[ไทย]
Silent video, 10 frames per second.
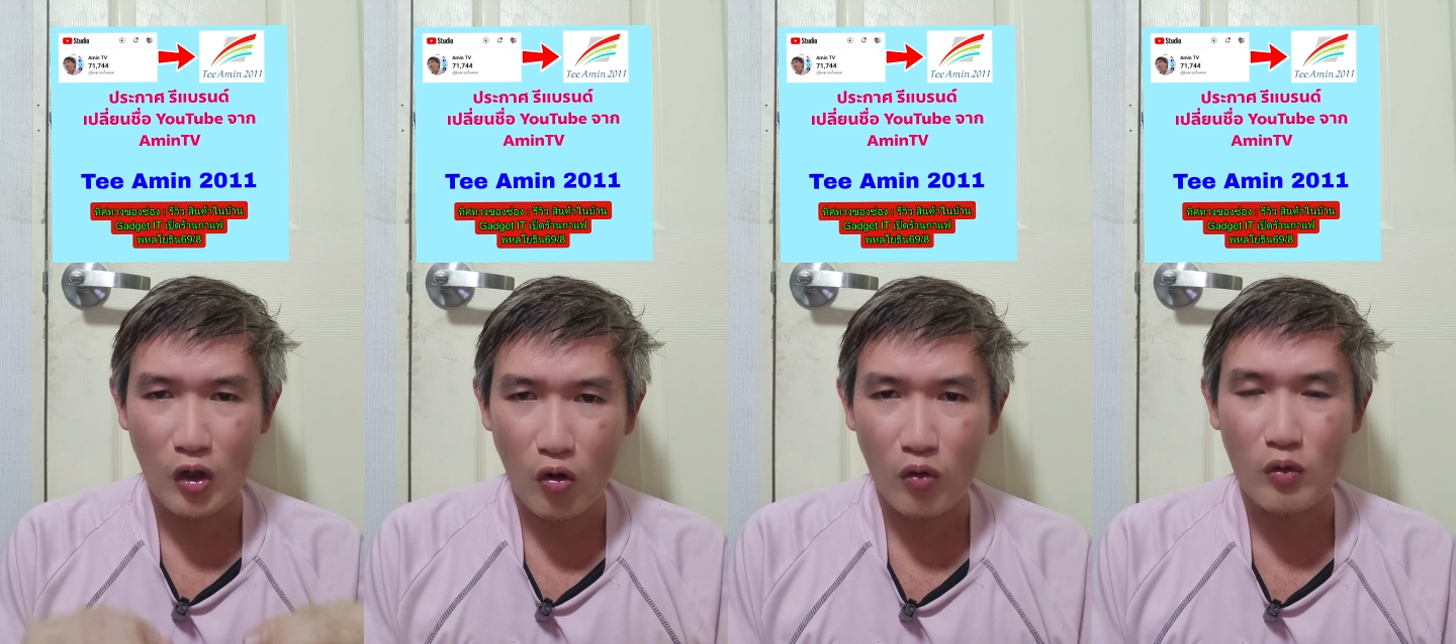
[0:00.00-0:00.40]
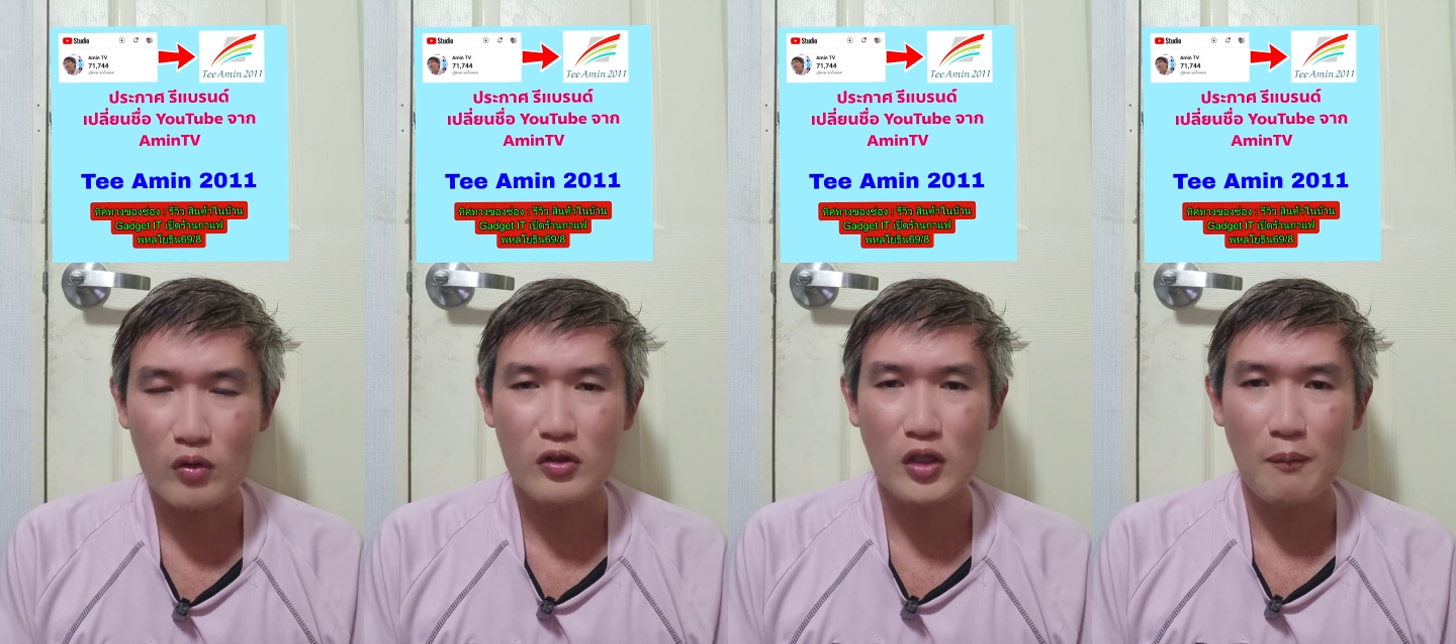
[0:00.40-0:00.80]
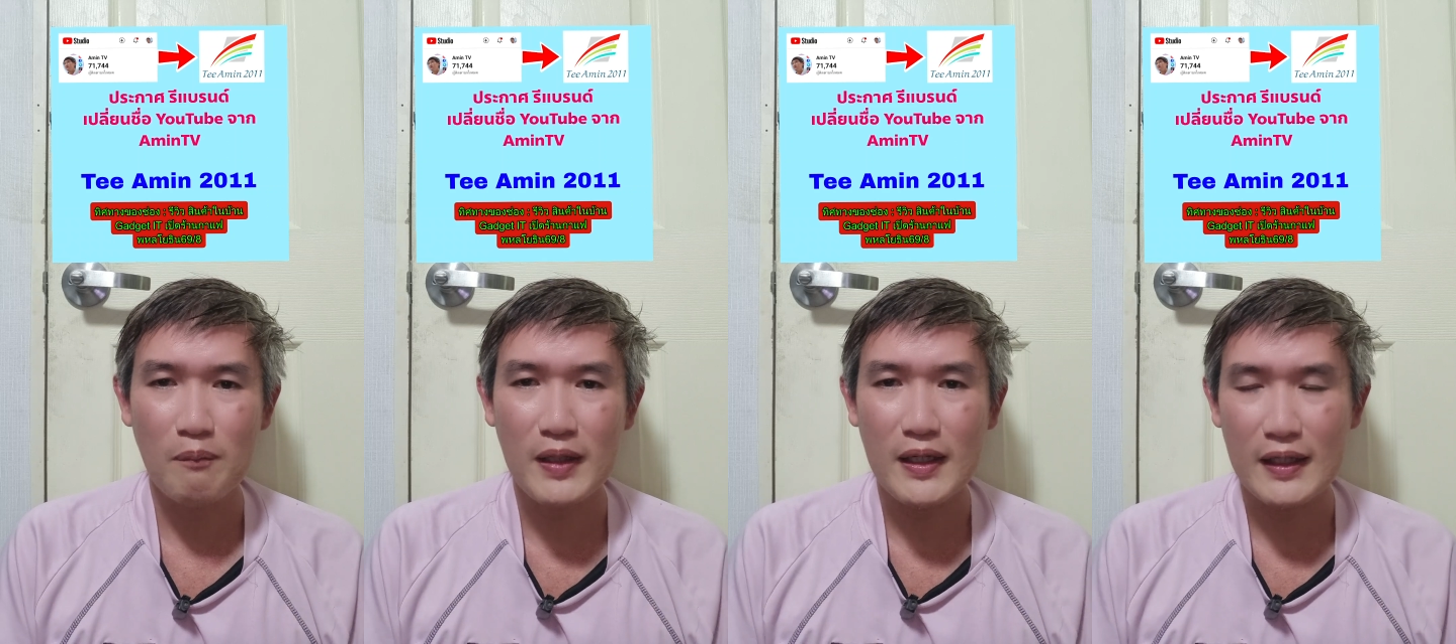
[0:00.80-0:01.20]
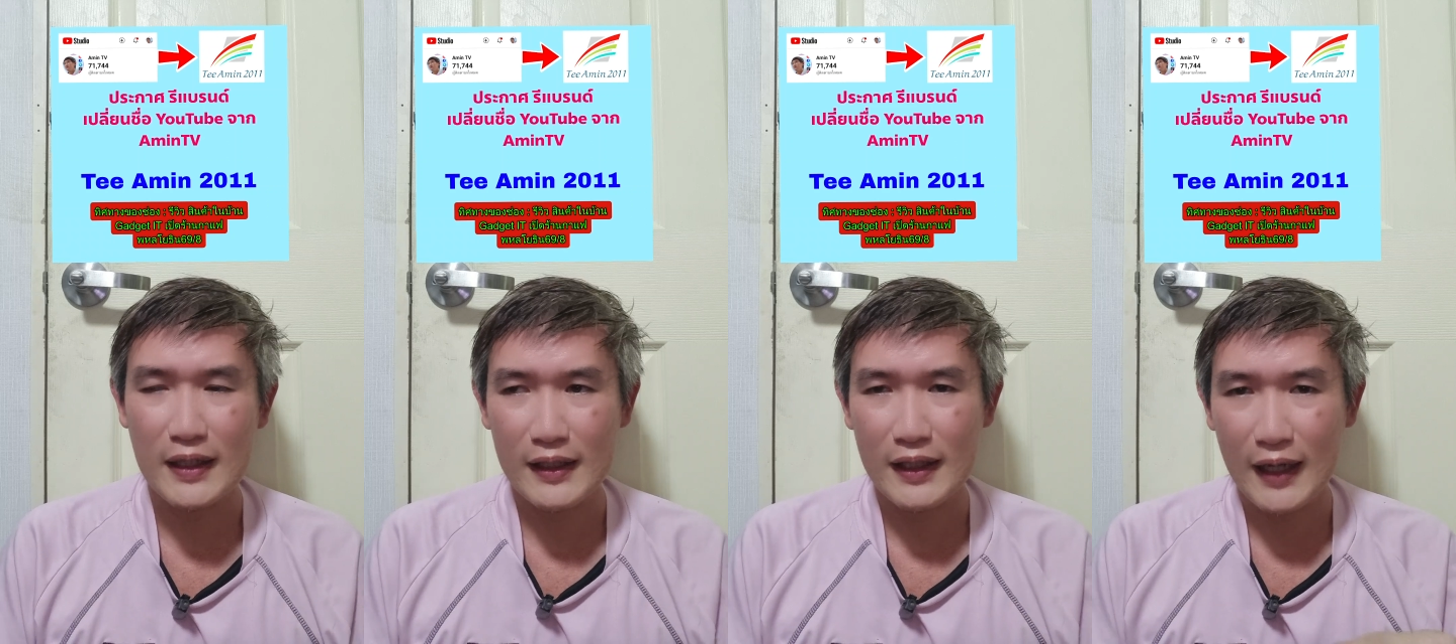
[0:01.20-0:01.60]
ลง Shopee
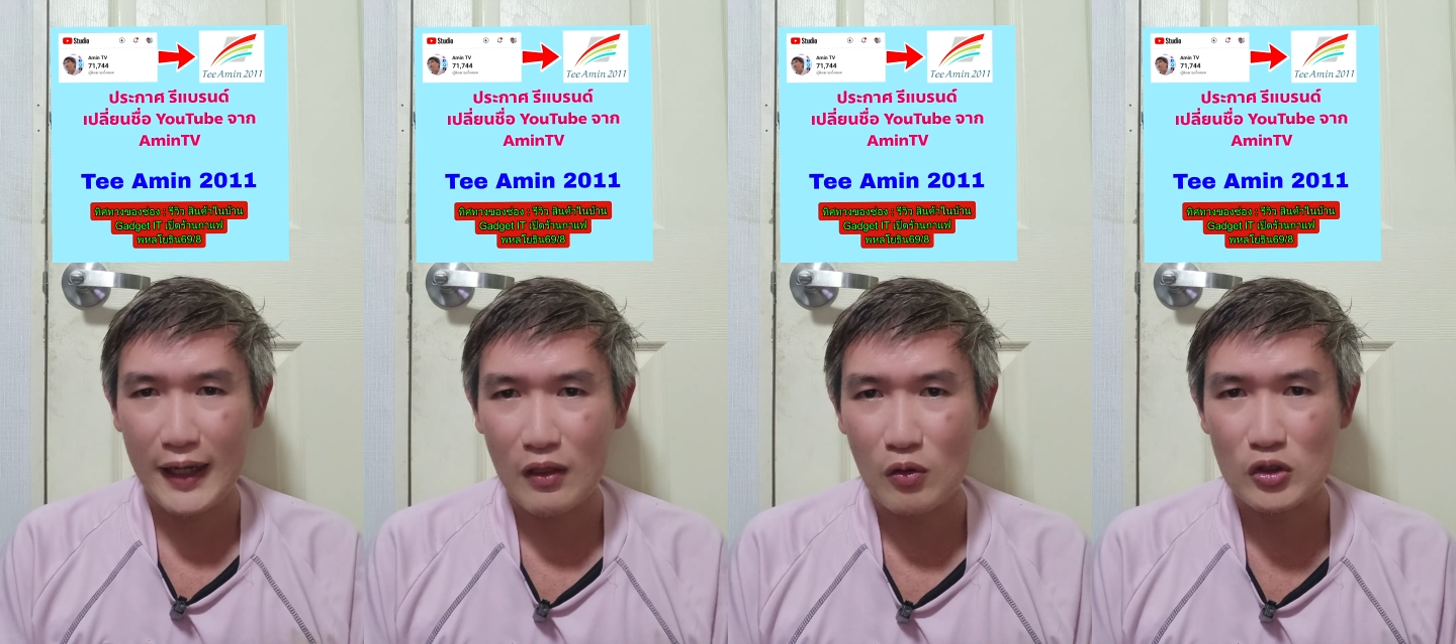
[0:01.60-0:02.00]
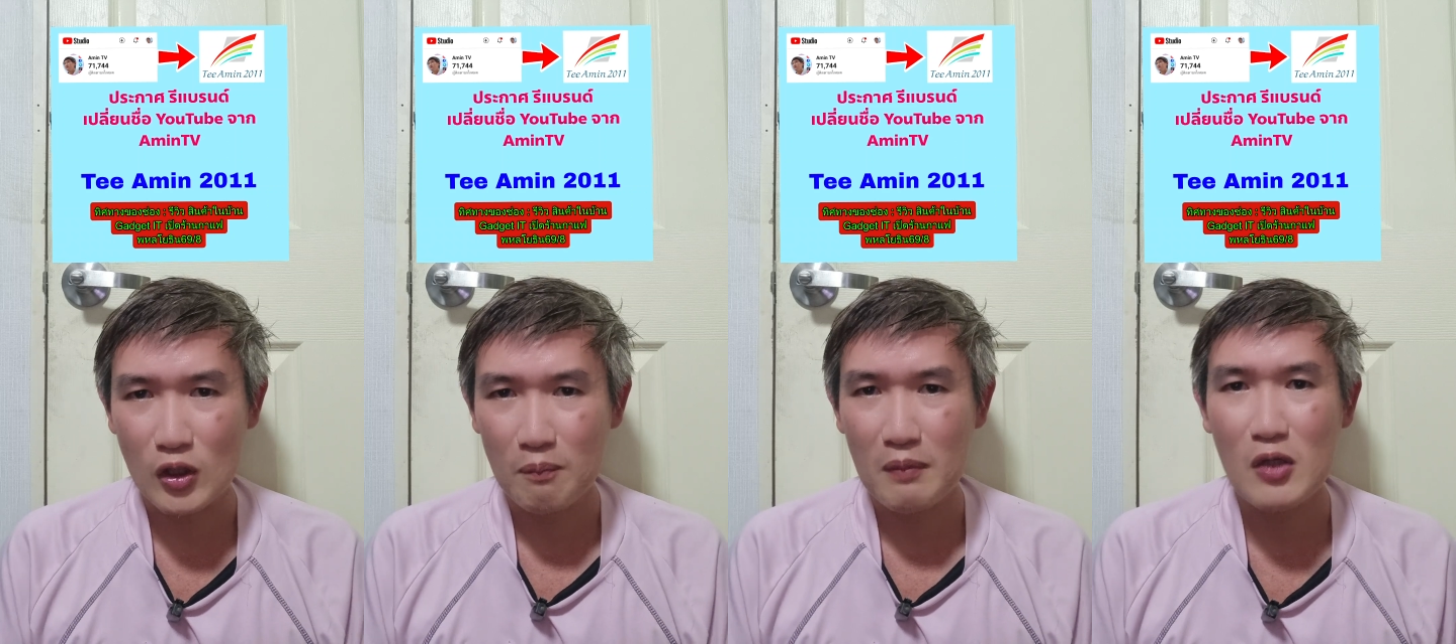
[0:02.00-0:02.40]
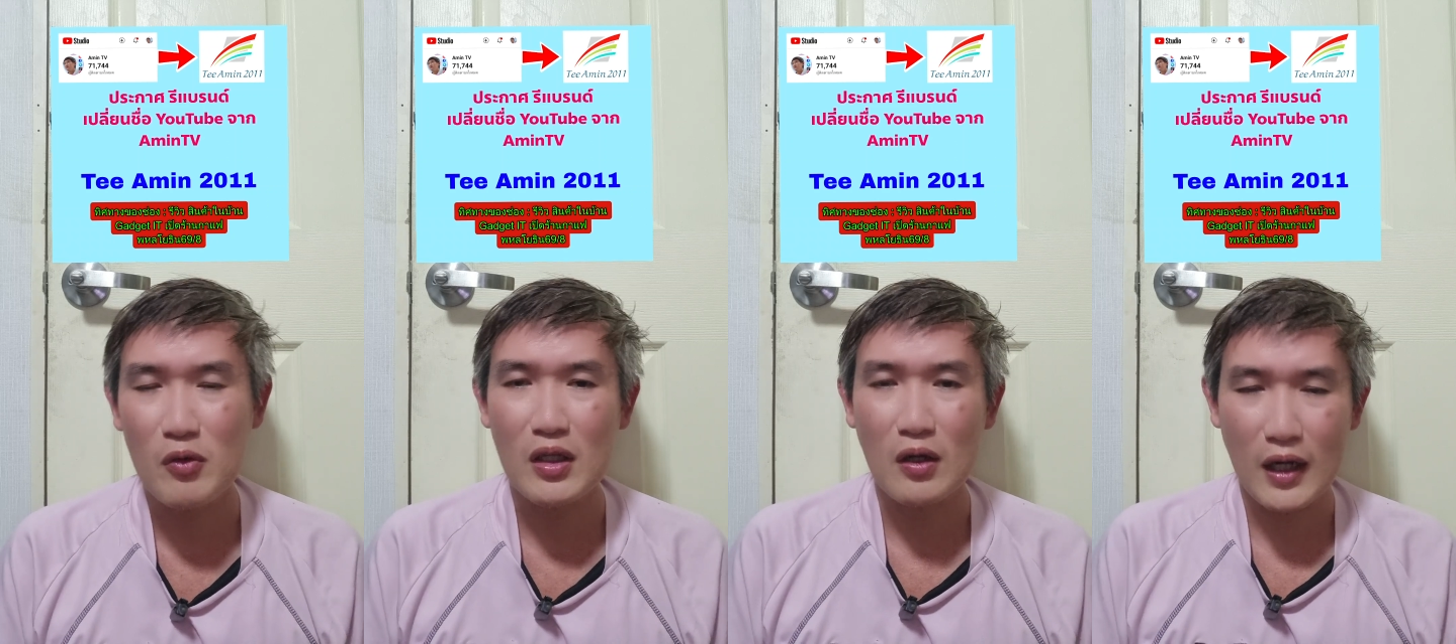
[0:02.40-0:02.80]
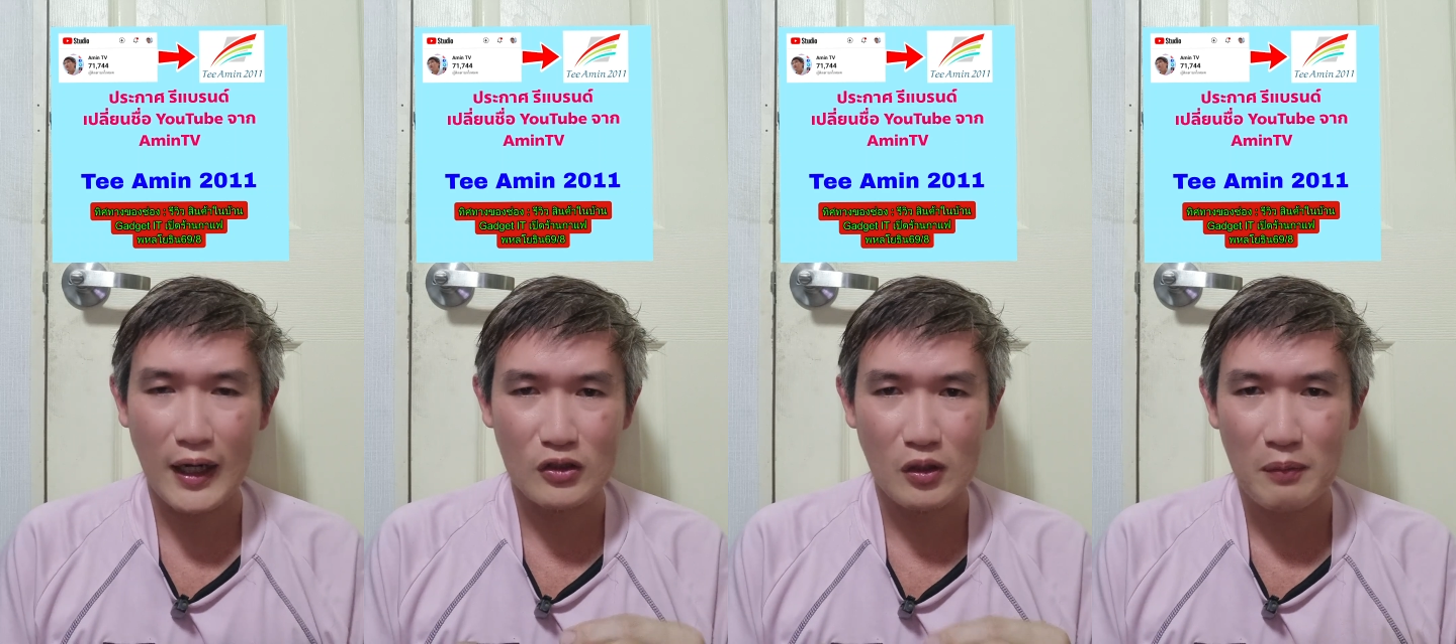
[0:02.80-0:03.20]
ไหนจะไลฟ์สด Shopee วิดีโอ
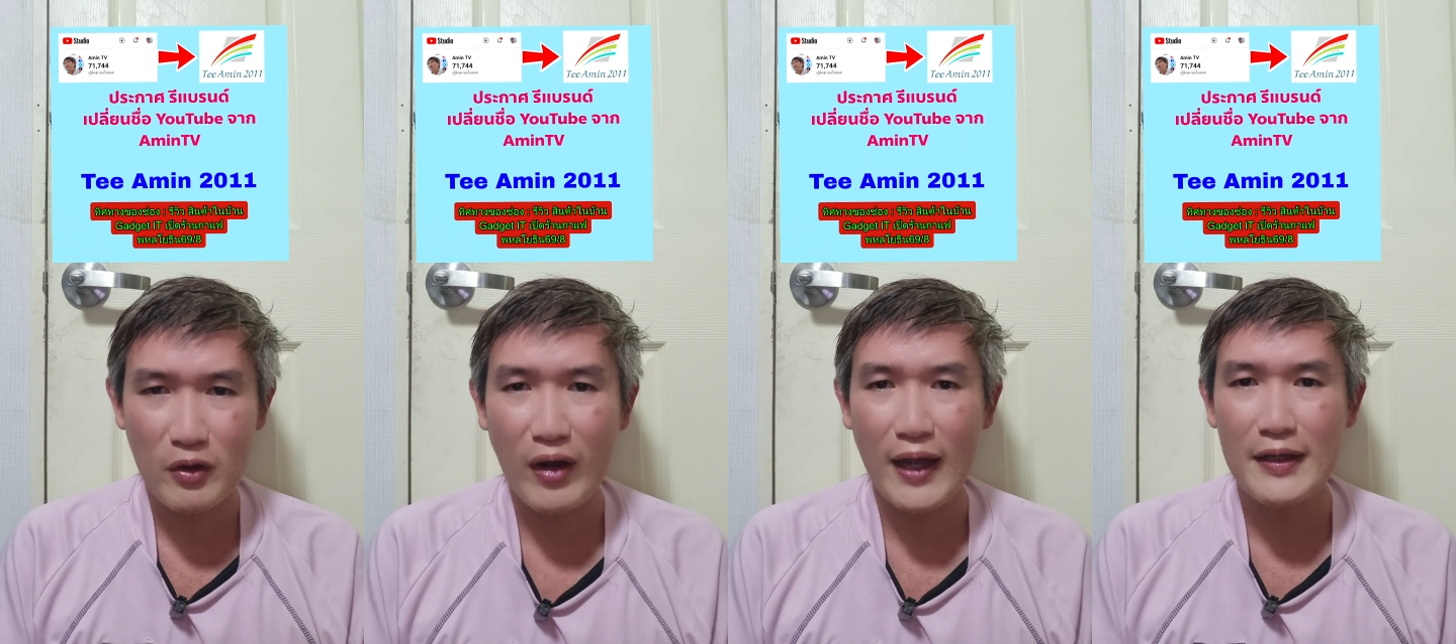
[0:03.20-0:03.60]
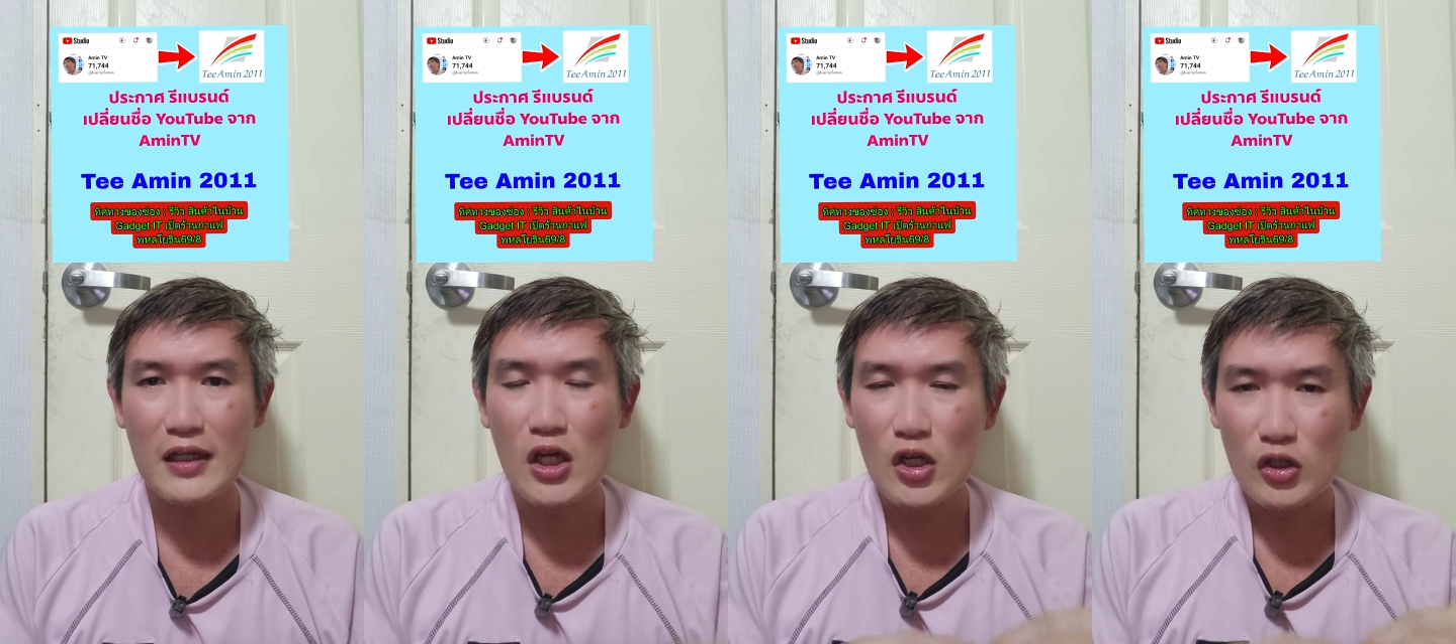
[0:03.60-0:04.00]
Shopee ไลฟ์